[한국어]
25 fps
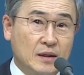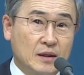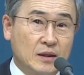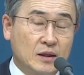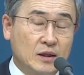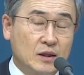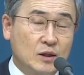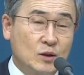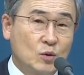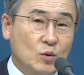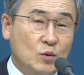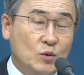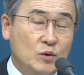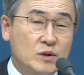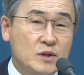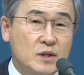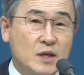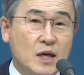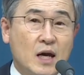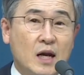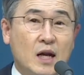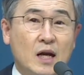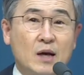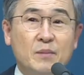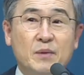기도는
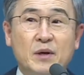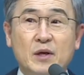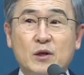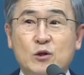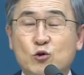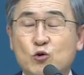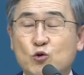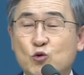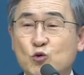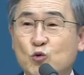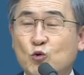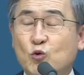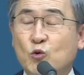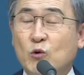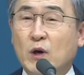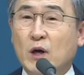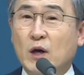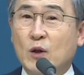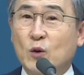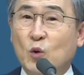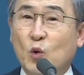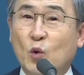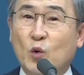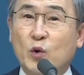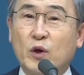사람의 수고와
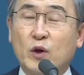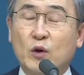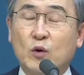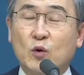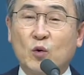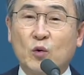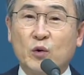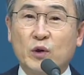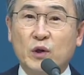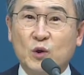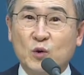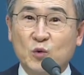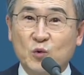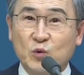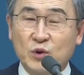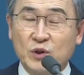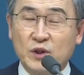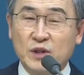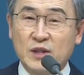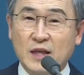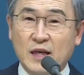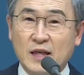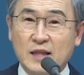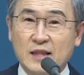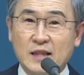노력으로 이루는
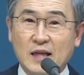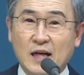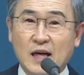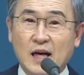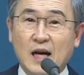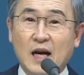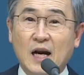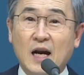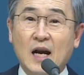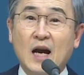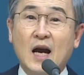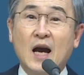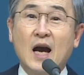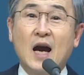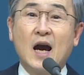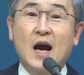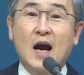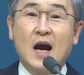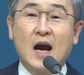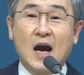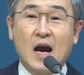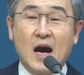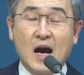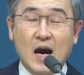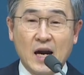것이 아니라
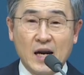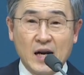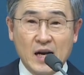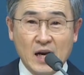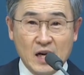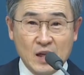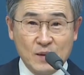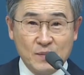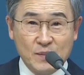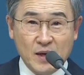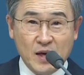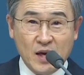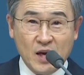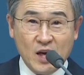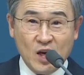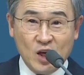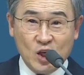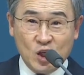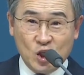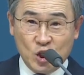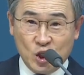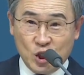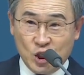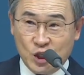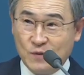하나님의
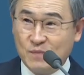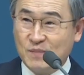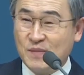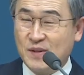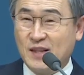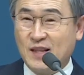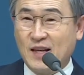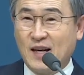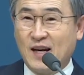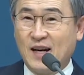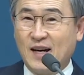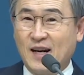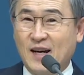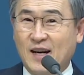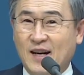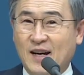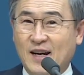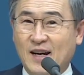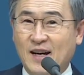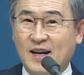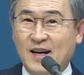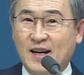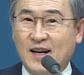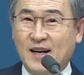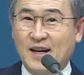
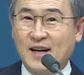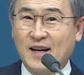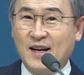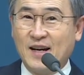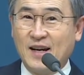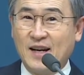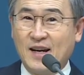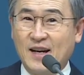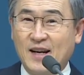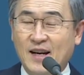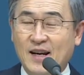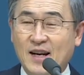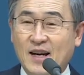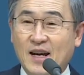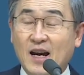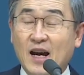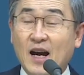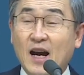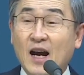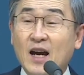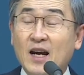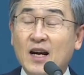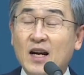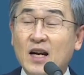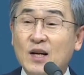일입니다.
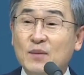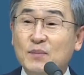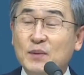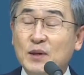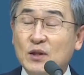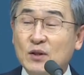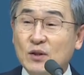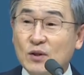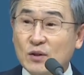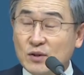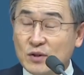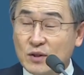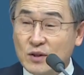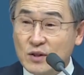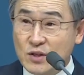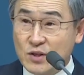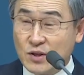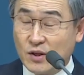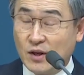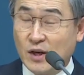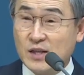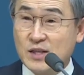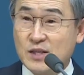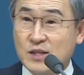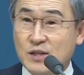하나님이 뜻을
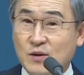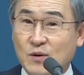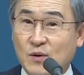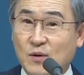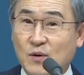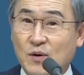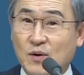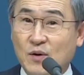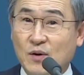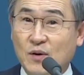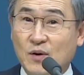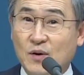정하시고